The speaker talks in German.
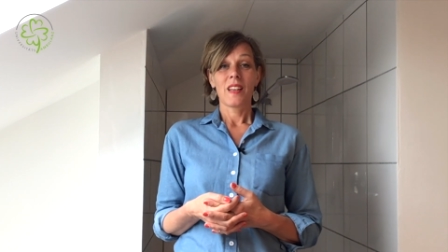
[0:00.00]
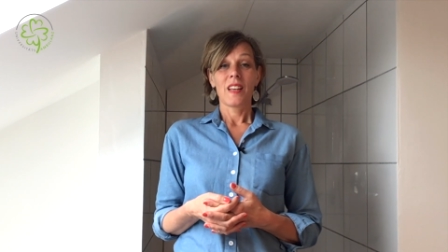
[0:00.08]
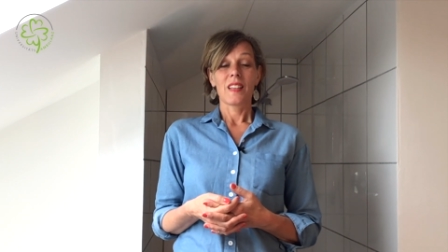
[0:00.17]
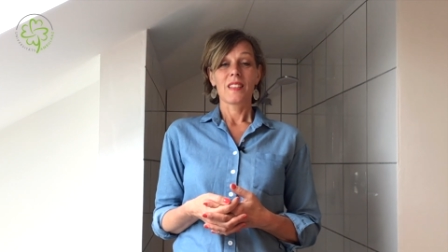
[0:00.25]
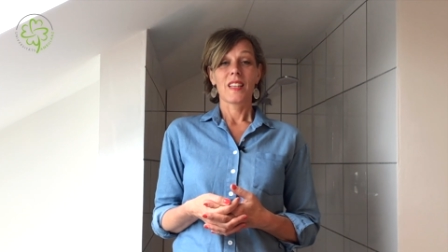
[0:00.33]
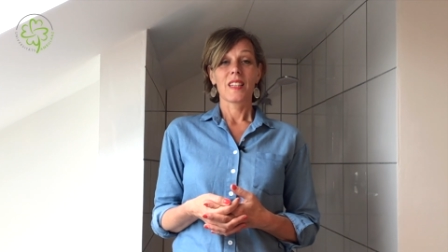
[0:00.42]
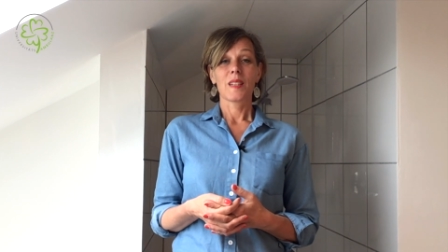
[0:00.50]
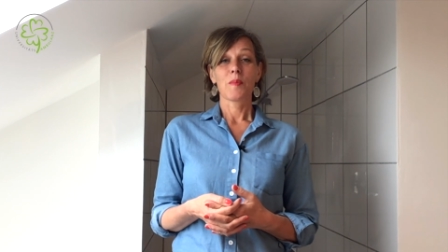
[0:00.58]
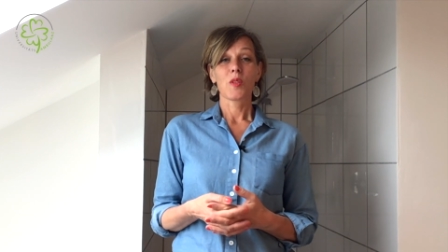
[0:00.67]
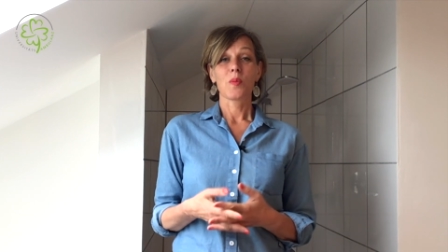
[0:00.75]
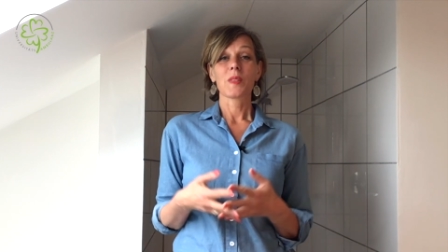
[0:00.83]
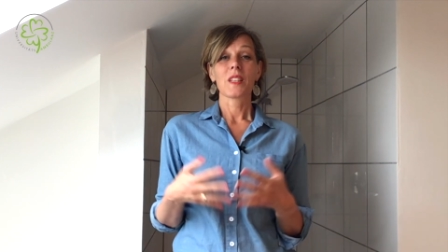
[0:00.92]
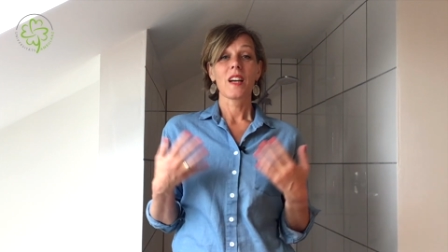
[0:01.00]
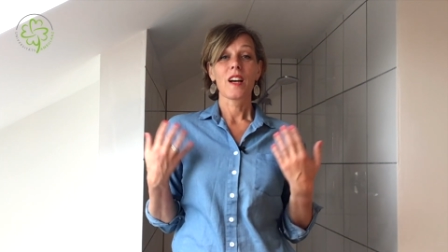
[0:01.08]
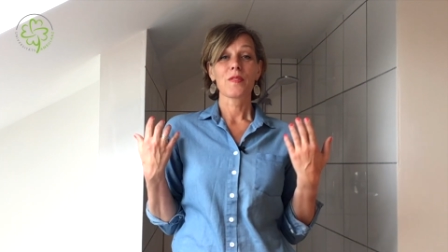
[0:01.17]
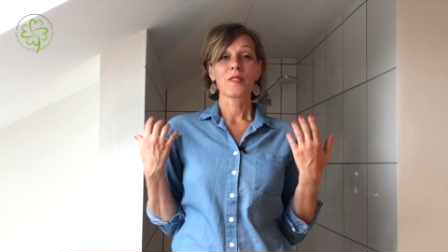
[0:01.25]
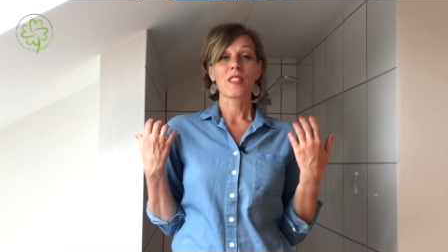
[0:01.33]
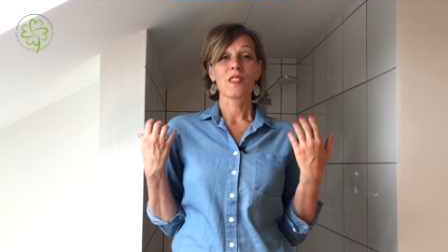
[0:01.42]
Es geht nämlich um die
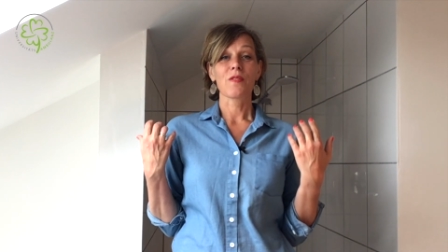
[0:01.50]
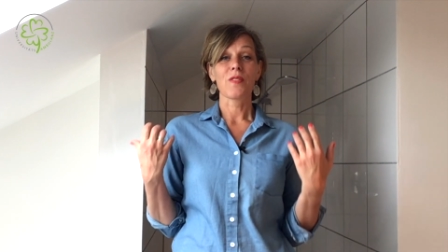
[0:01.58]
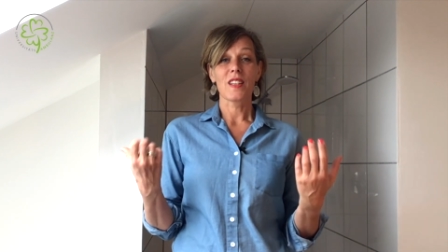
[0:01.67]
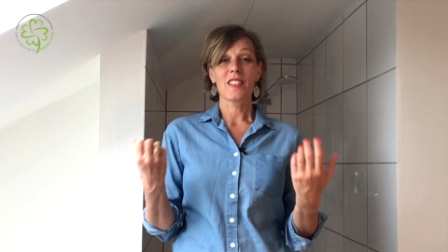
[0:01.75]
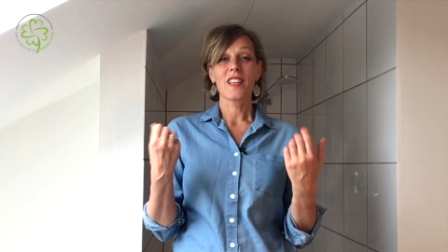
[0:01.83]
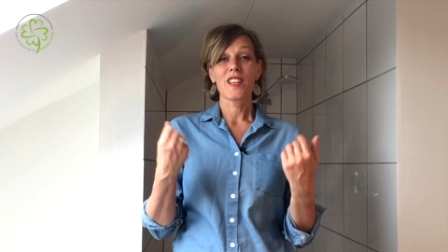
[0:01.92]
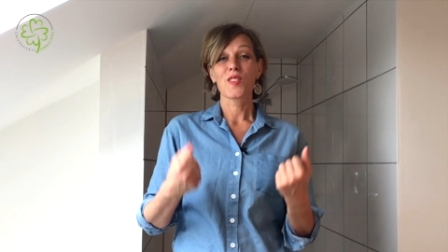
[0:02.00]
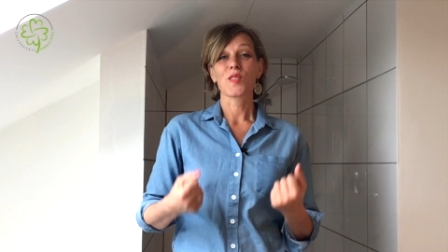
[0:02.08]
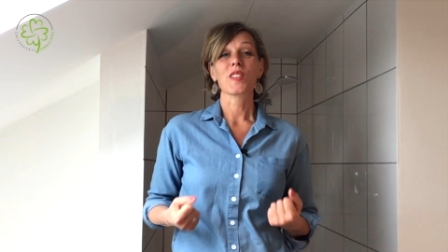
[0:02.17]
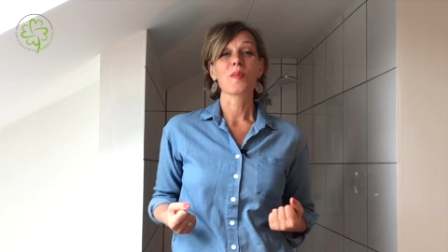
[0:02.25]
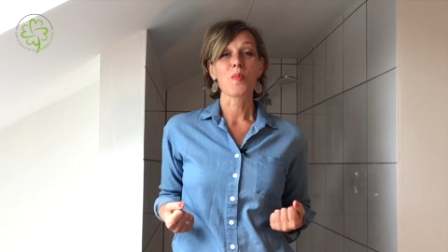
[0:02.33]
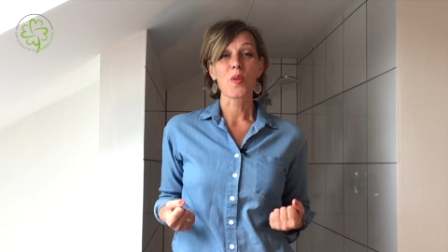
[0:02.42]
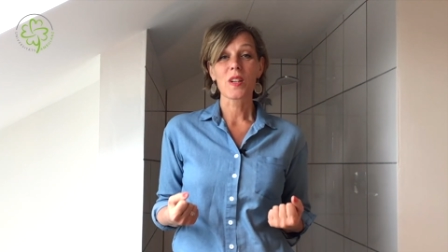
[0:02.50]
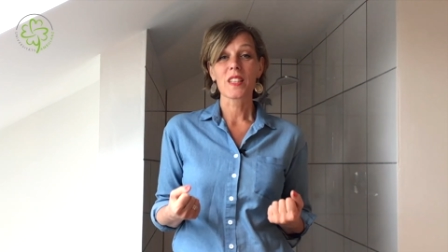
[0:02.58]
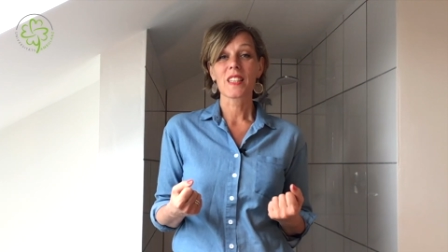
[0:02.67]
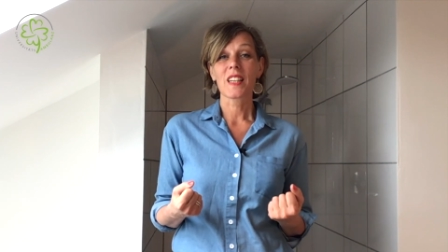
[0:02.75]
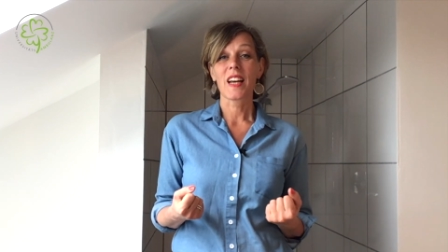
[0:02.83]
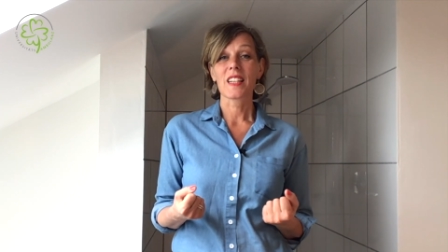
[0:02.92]
Kraft des Wassers und die
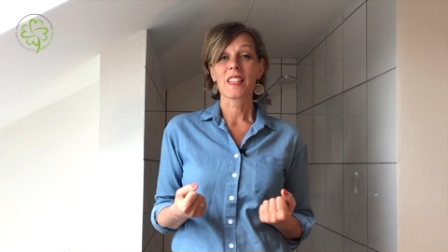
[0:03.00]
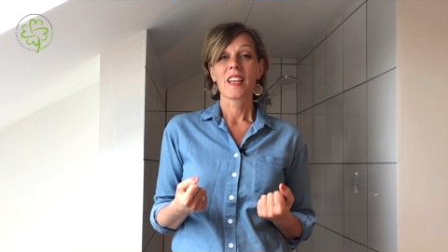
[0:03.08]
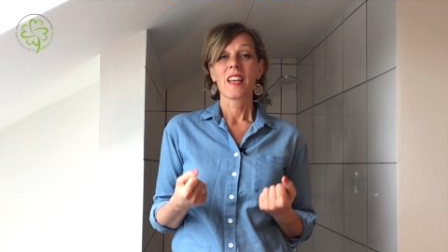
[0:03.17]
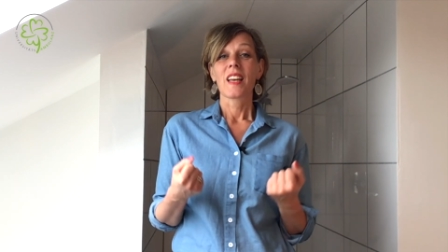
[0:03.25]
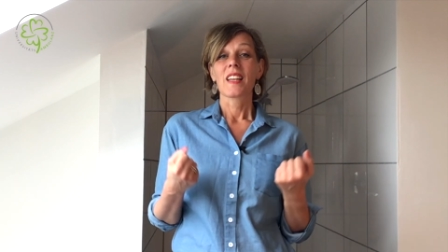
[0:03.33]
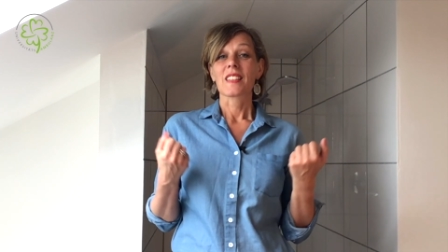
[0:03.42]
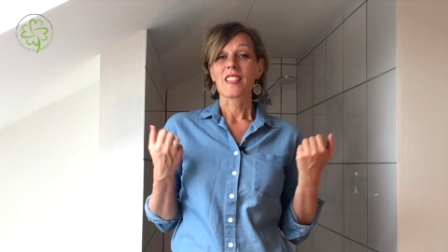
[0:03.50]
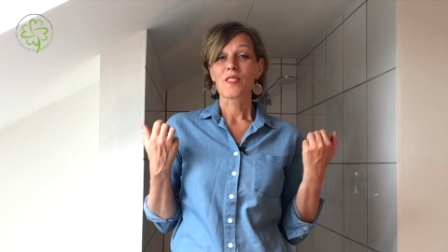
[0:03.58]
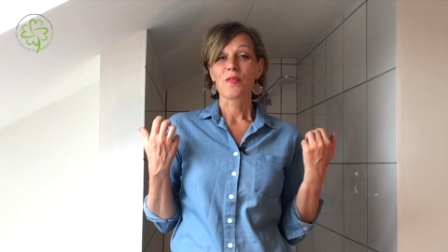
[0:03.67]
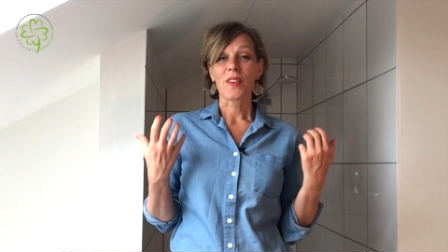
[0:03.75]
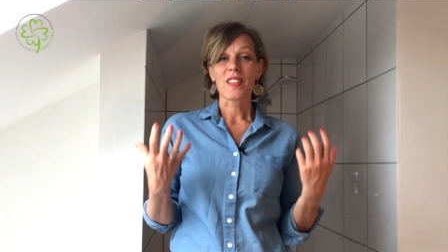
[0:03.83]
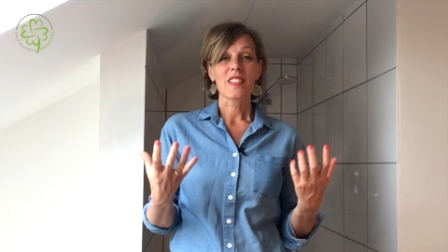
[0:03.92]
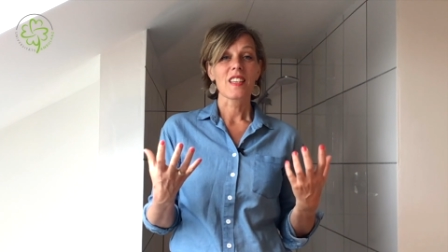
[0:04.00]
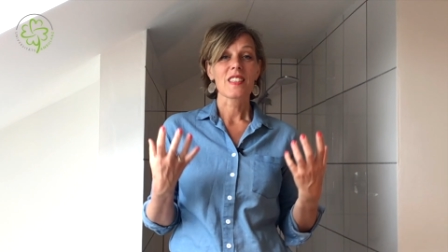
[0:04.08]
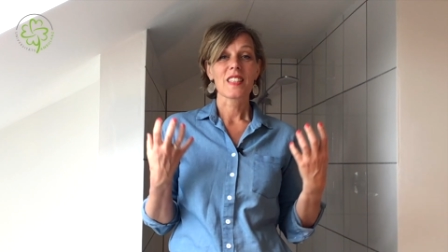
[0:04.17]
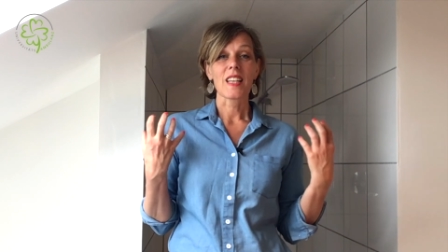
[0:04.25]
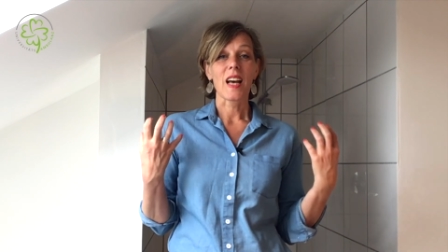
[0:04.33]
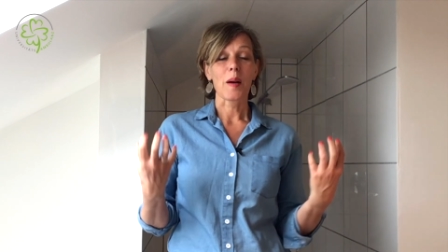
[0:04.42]
Möglichkeit des Wassers,
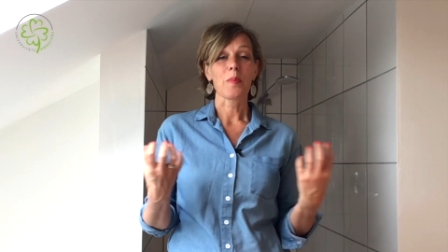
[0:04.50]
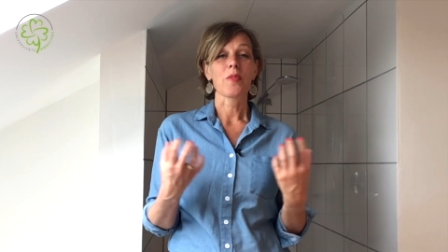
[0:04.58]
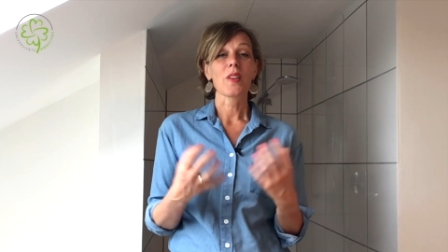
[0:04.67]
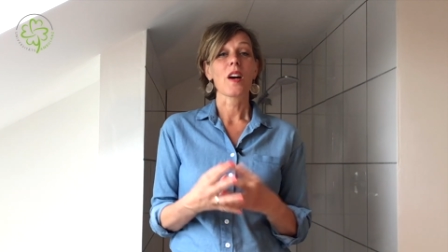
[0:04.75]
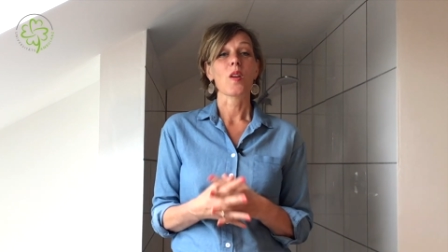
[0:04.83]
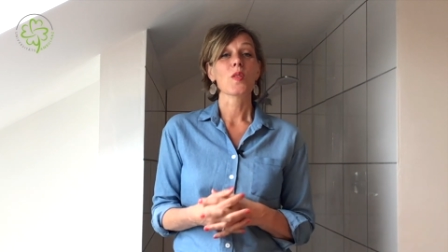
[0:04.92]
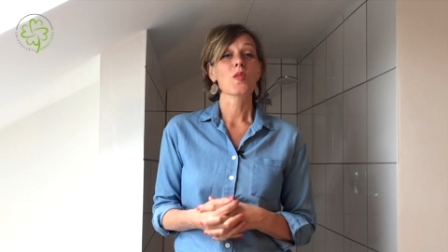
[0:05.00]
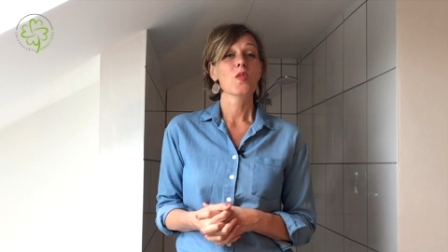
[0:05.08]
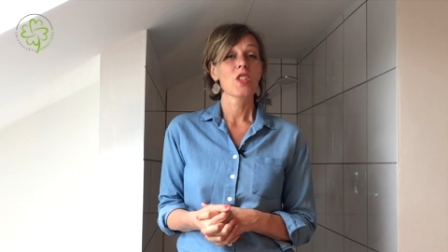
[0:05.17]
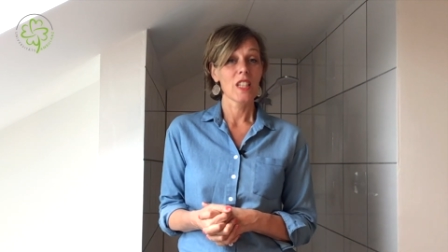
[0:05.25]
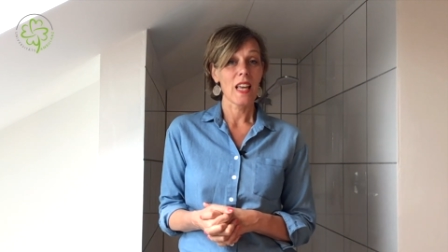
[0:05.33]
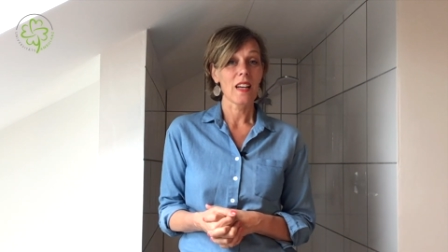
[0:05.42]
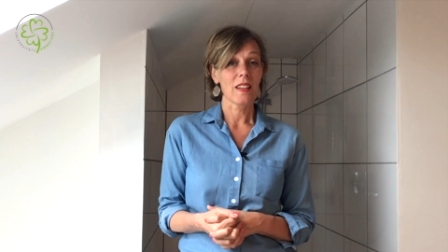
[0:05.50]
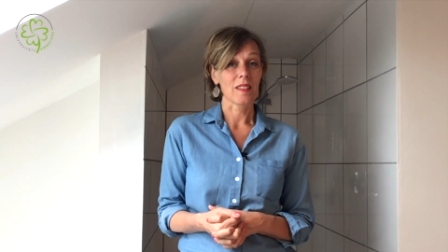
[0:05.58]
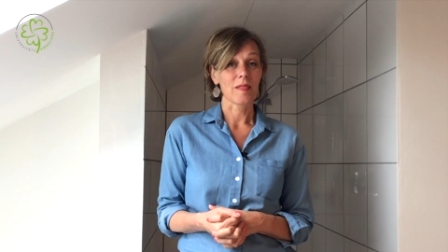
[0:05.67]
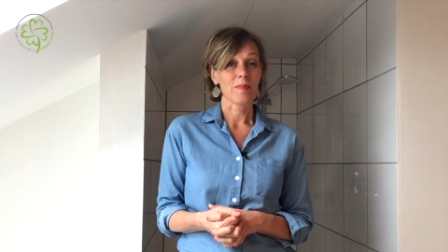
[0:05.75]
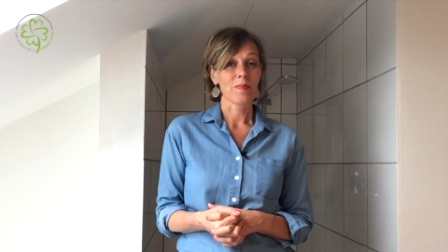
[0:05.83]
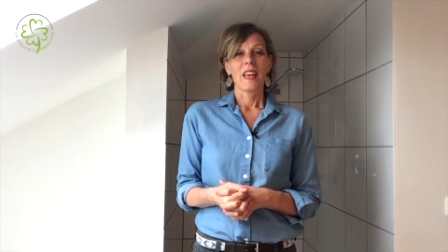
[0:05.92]
die Abwehr auch zu stärken.